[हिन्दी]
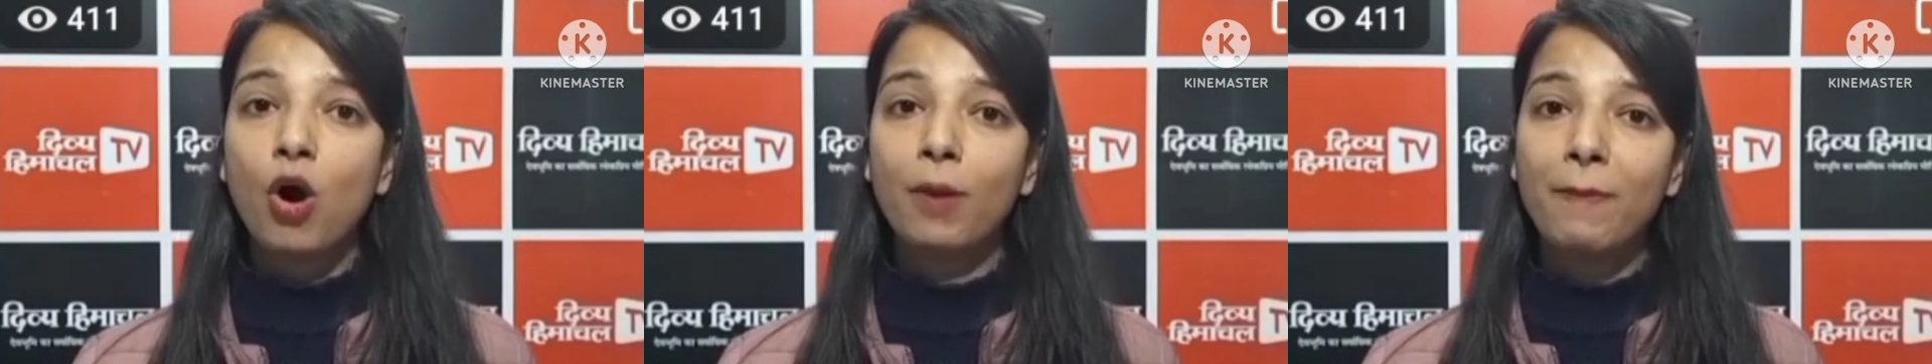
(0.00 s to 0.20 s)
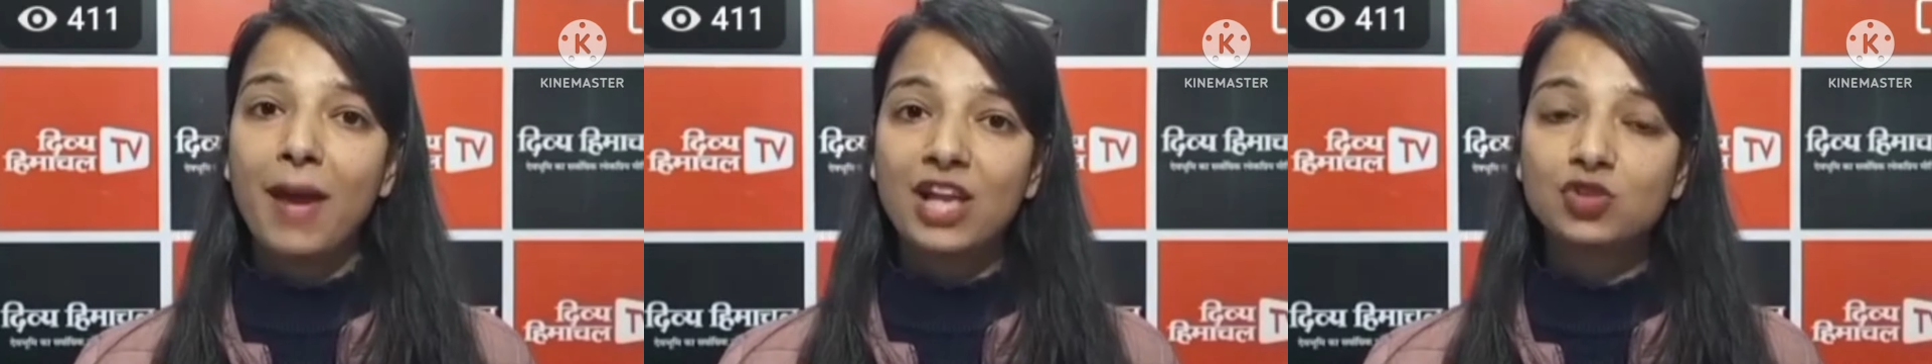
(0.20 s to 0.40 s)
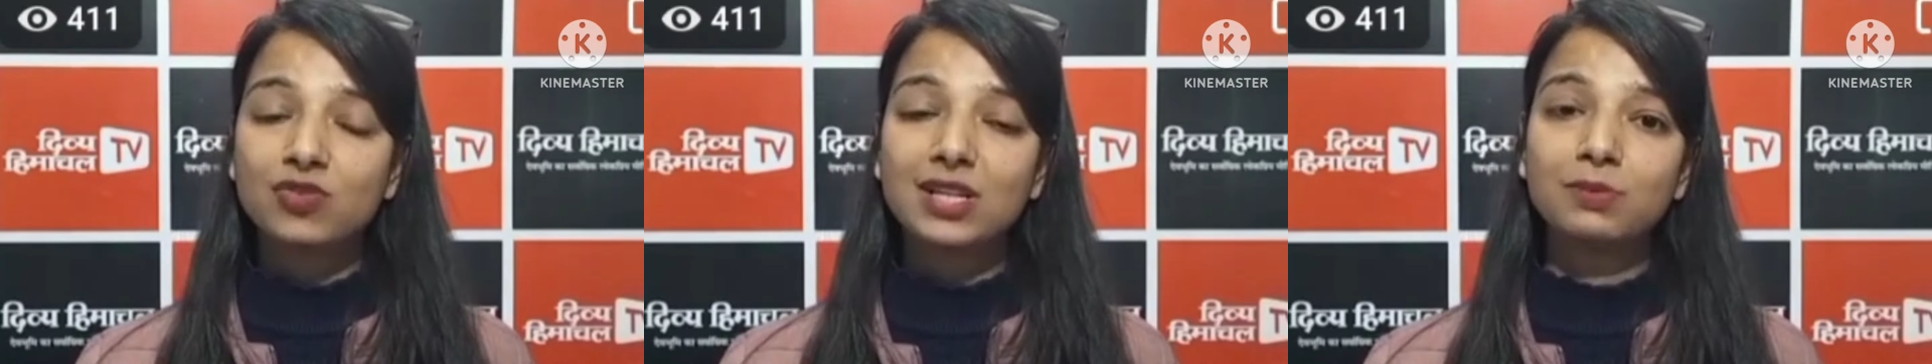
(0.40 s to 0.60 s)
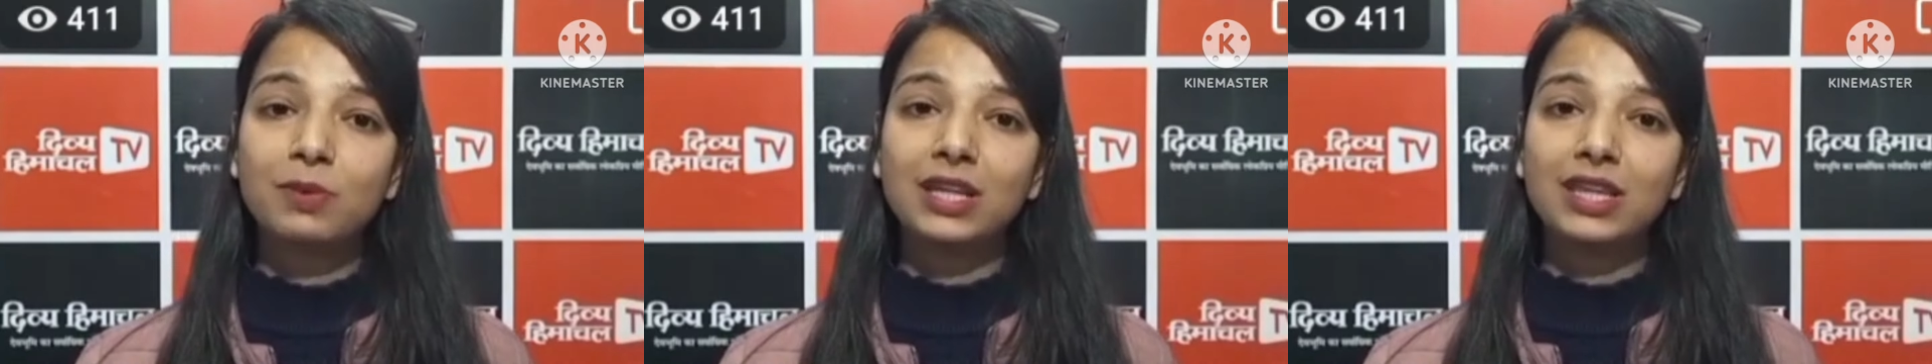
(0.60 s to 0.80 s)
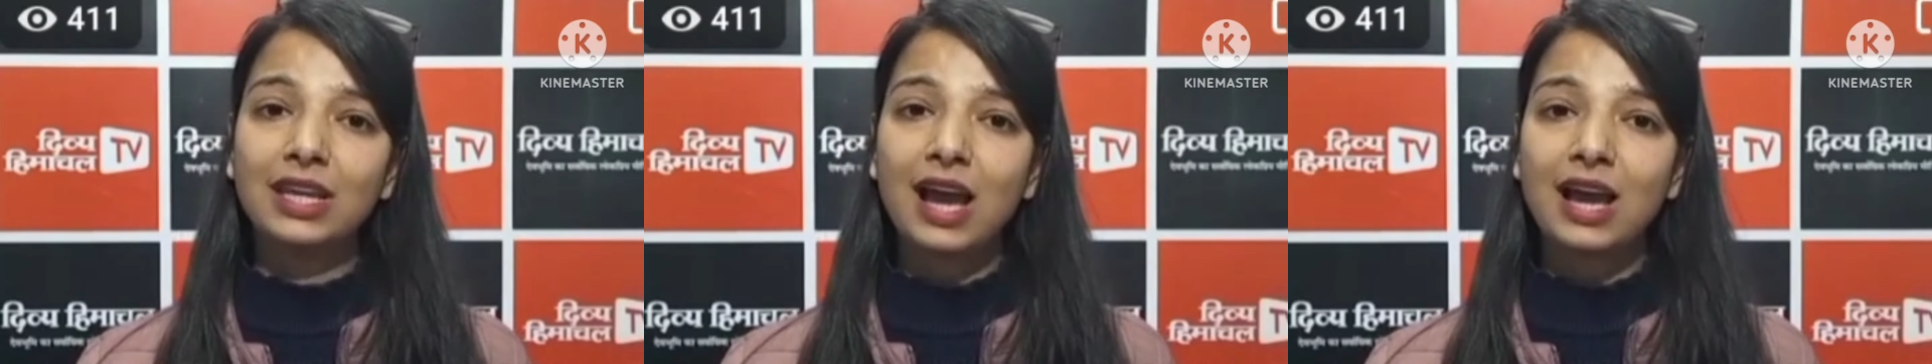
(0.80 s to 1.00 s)
और बैच वाइज
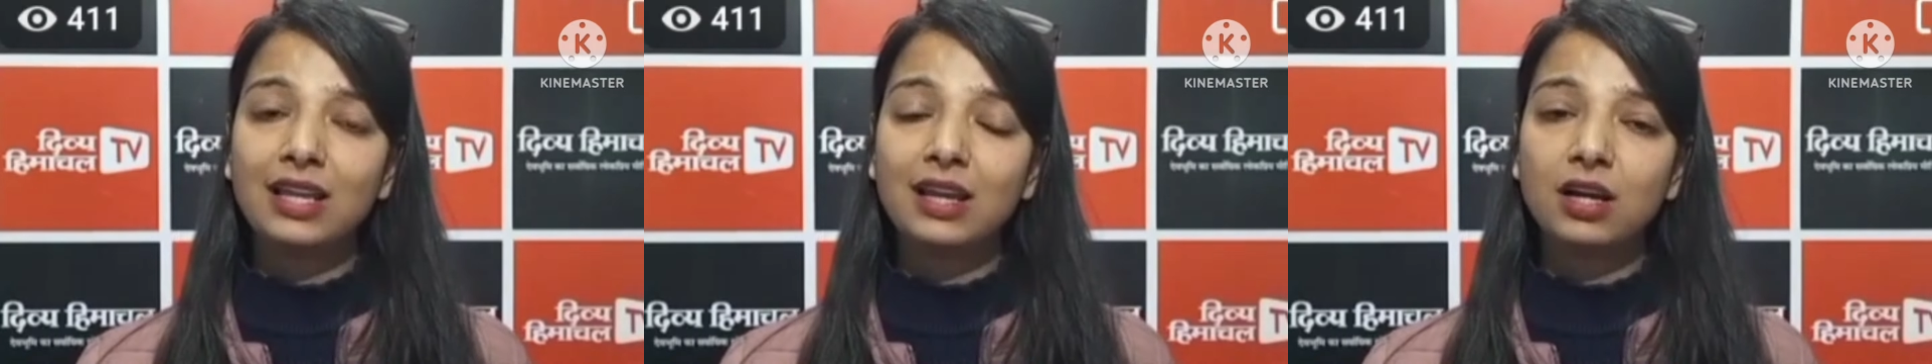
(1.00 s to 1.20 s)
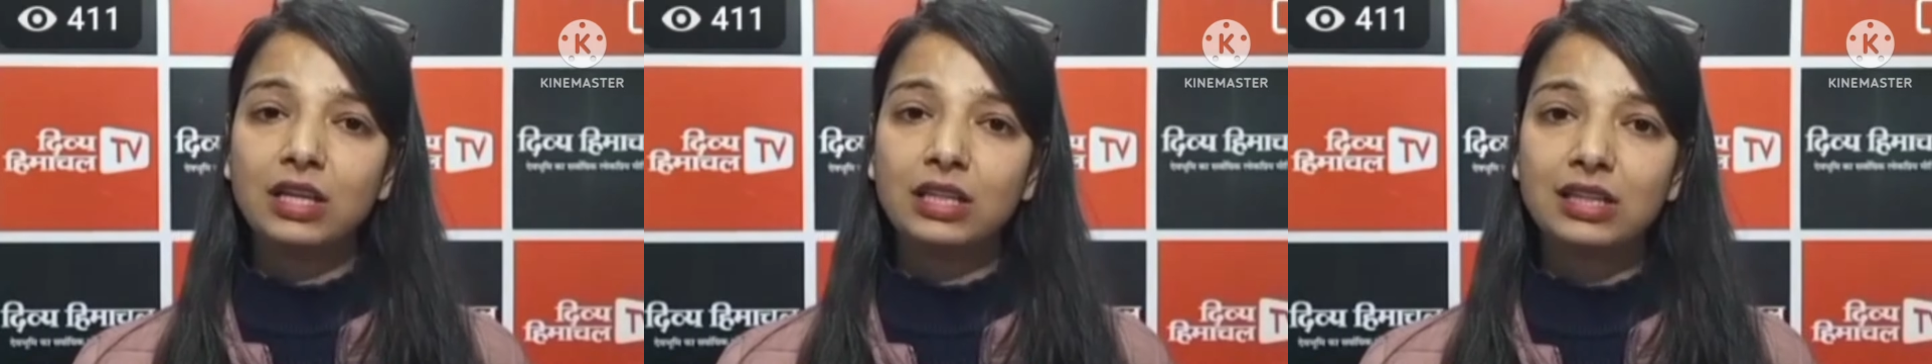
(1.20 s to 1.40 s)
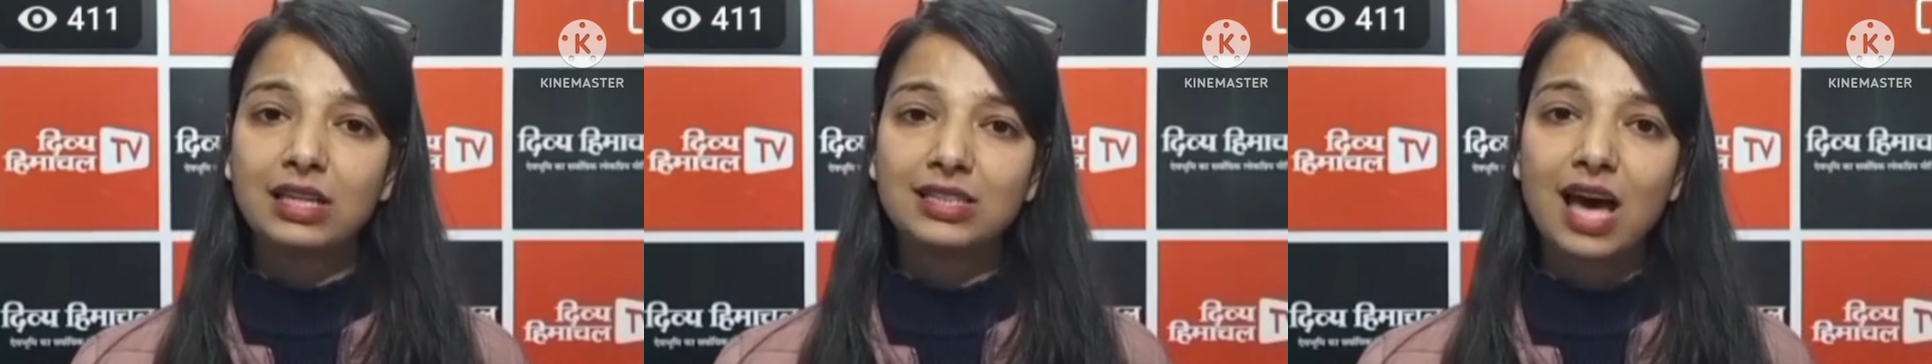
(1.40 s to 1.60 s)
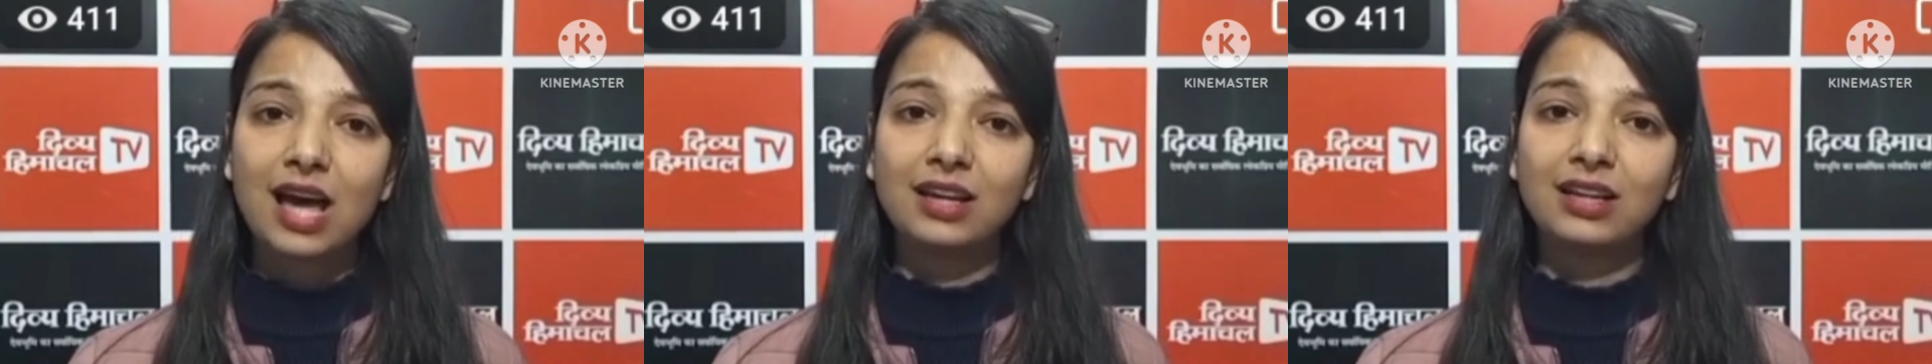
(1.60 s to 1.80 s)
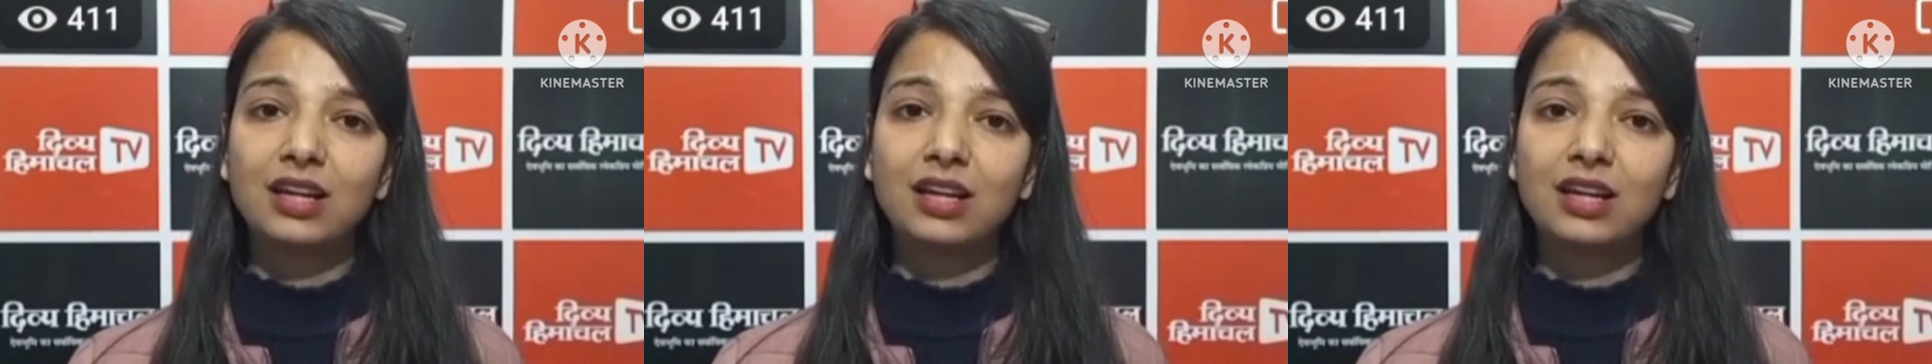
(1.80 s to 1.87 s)
भर्ती का इंतजार